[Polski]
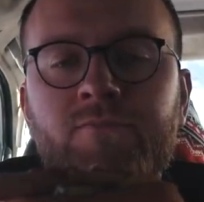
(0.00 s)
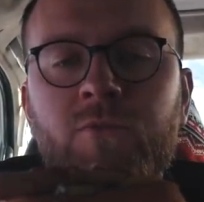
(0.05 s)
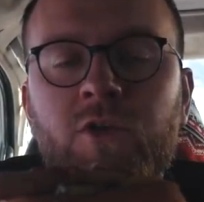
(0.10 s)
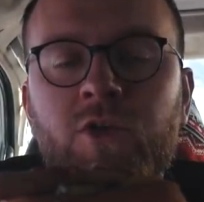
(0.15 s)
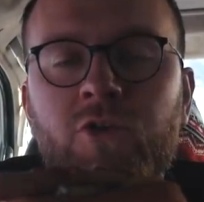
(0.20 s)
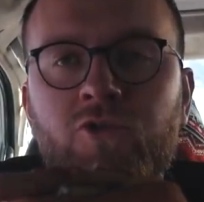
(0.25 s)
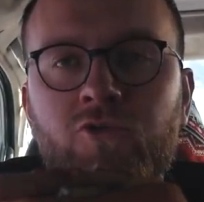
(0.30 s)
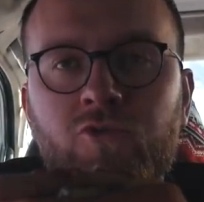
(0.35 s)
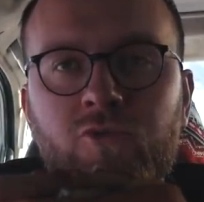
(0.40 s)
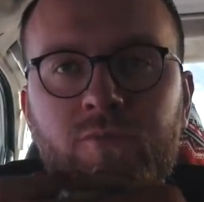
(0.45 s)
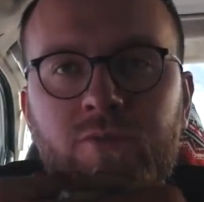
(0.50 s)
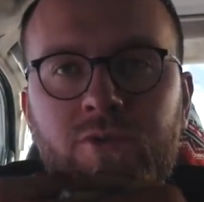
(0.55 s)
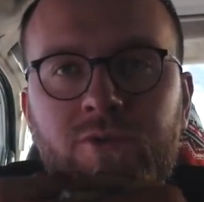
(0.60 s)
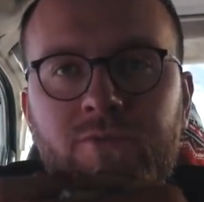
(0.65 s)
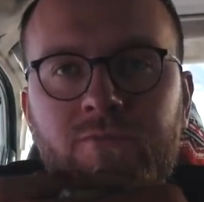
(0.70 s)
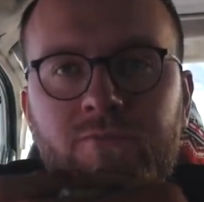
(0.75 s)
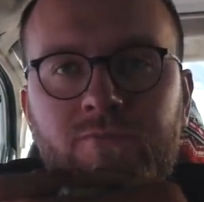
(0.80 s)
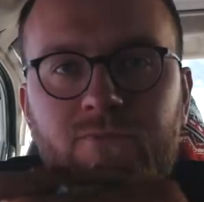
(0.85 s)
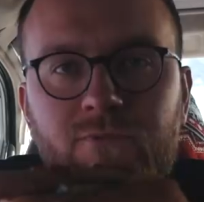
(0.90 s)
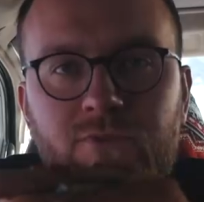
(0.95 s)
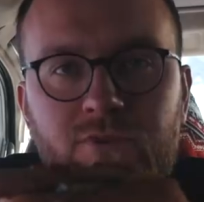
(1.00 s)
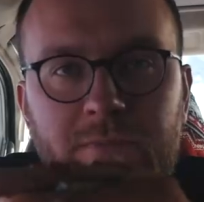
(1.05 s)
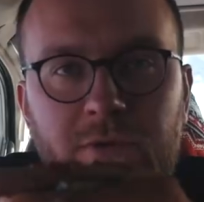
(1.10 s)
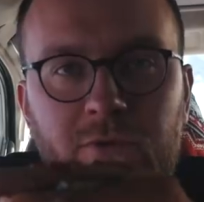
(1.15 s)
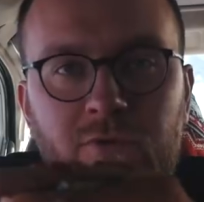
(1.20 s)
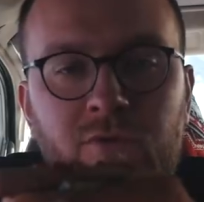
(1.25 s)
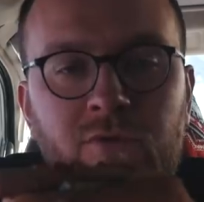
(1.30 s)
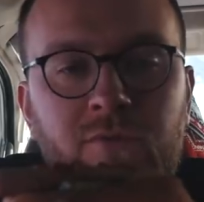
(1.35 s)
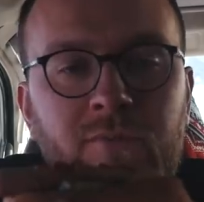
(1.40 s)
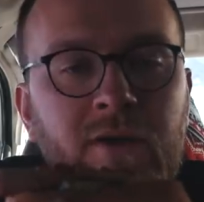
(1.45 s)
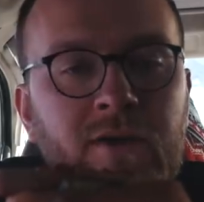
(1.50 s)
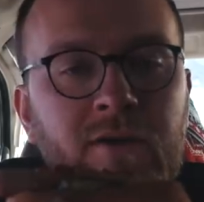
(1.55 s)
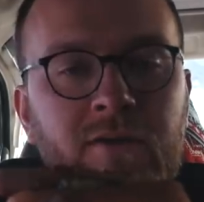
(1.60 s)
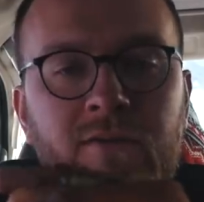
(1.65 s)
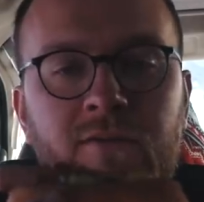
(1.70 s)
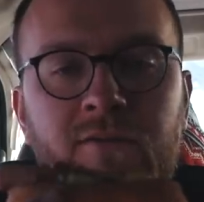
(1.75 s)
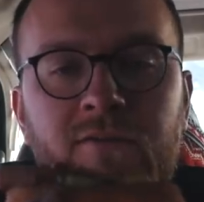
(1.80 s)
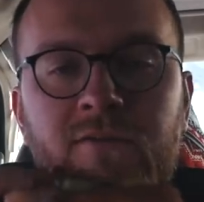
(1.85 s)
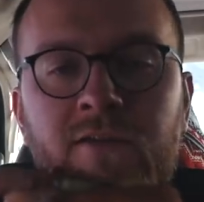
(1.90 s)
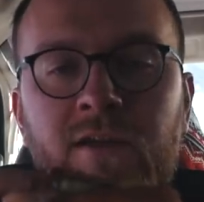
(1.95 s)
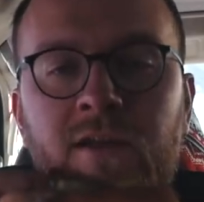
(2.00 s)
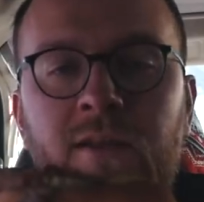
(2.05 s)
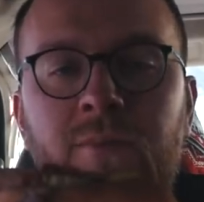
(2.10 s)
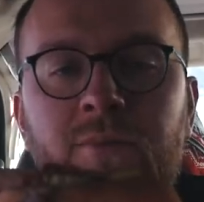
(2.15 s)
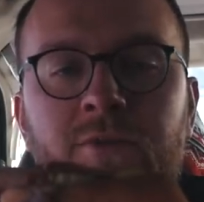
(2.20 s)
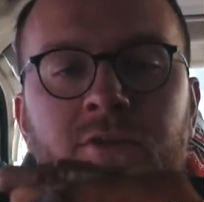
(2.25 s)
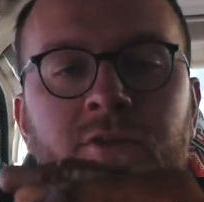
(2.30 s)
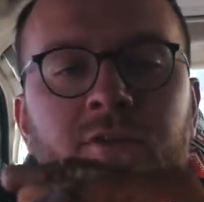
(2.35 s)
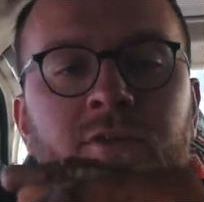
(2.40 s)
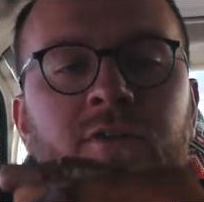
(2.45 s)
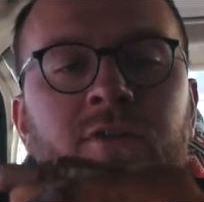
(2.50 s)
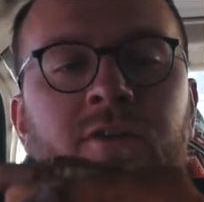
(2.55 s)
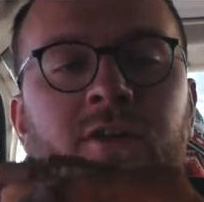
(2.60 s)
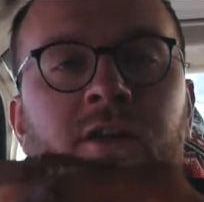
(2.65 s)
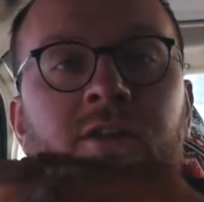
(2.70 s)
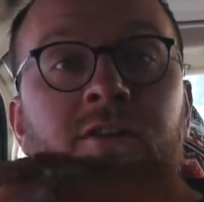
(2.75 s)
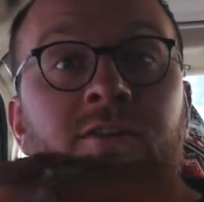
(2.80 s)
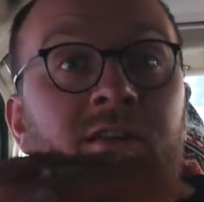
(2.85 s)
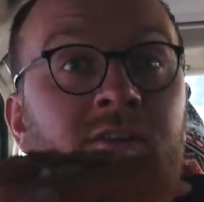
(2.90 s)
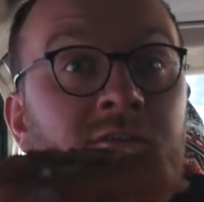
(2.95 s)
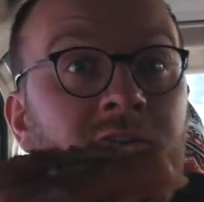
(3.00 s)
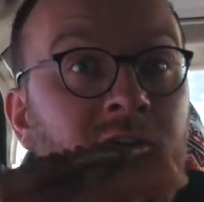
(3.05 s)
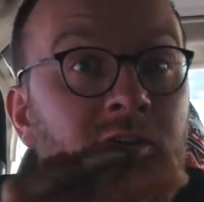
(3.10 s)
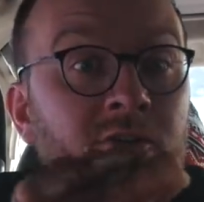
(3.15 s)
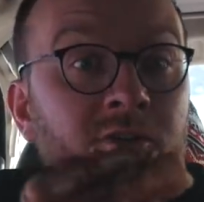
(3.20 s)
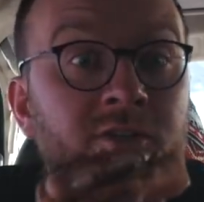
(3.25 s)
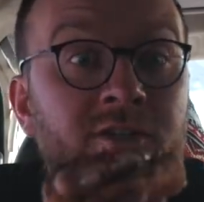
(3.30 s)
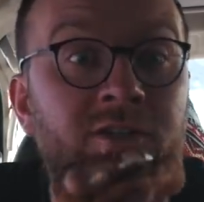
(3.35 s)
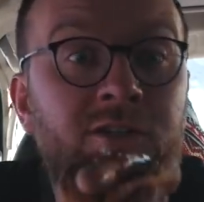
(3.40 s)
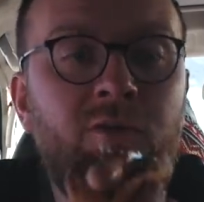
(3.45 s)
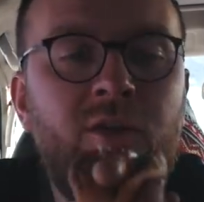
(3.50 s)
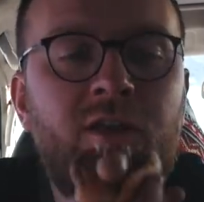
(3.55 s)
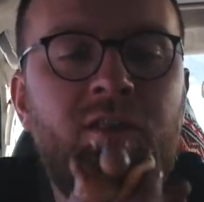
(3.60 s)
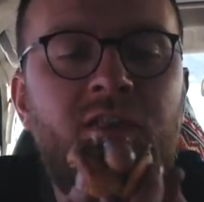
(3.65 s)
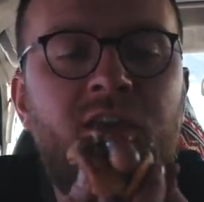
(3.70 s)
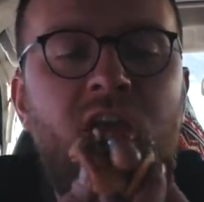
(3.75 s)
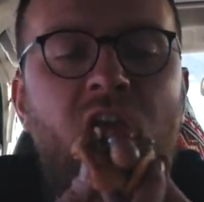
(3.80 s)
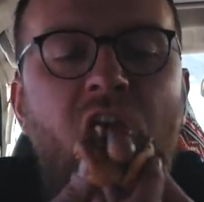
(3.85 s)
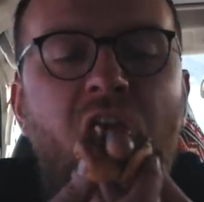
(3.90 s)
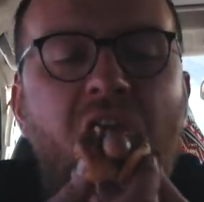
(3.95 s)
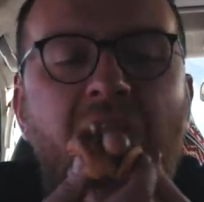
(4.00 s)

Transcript: ketchup smakują jak najlepszy rarytas w jakiejś restauracji.